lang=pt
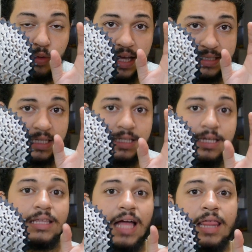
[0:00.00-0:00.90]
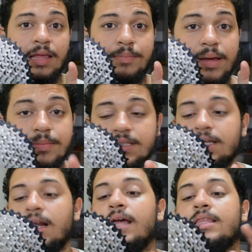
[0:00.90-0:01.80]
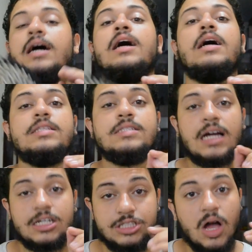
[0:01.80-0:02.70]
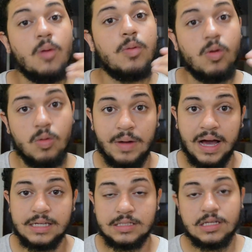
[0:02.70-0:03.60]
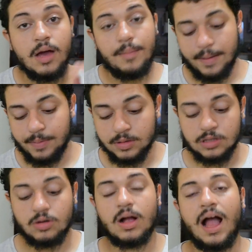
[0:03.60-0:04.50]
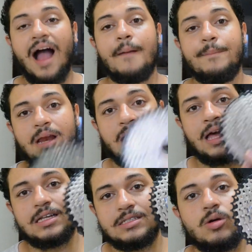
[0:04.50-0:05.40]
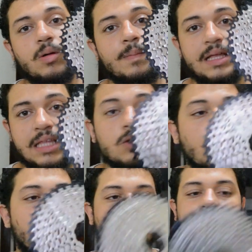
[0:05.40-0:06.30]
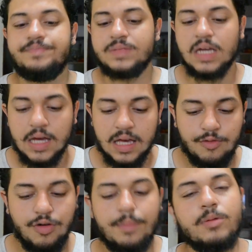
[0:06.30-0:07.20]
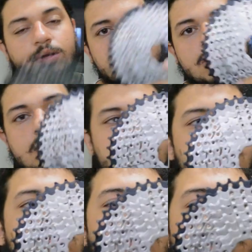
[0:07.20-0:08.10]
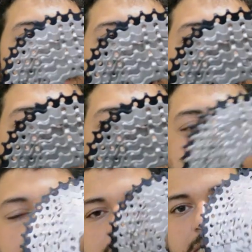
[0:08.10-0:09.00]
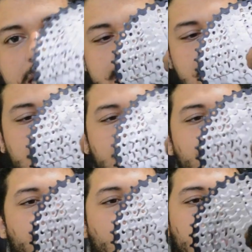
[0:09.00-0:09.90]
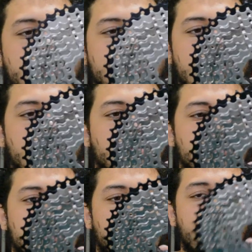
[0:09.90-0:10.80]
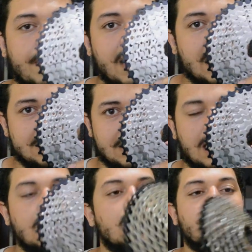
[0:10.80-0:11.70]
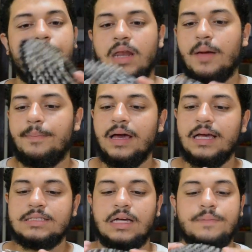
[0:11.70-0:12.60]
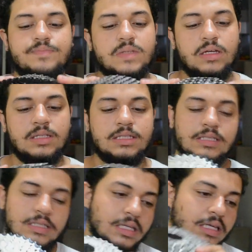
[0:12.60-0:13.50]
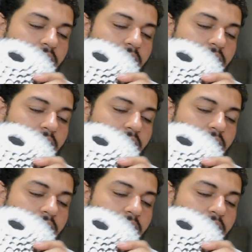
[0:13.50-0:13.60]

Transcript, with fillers: cassete que tá na minha bicicleta desgastar um pouco mais para poder trocar pela relação completa nova. E foi por isso que eu decidi comprar esse cassete de fora, já que eu não tinha pressa pela peça, eu decidi